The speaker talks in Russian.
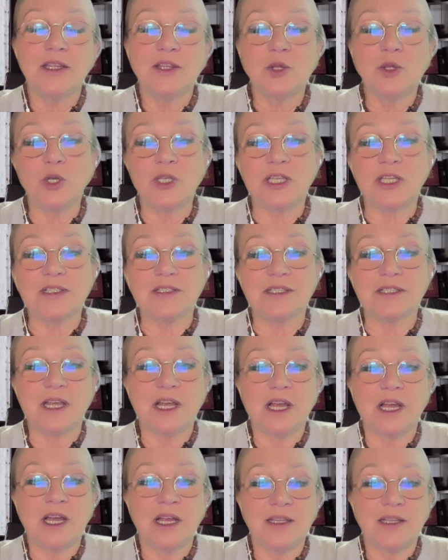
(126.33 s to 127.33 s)
то есть
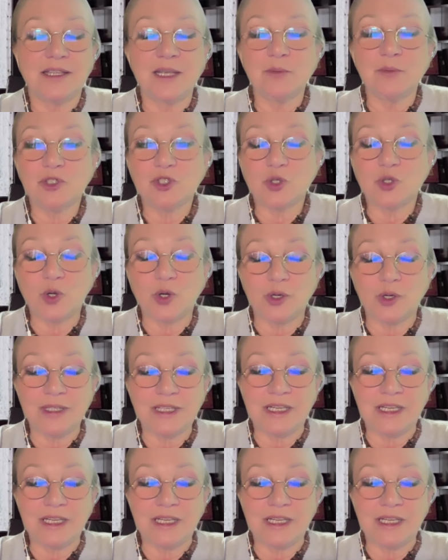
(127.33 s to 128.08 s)
тем, что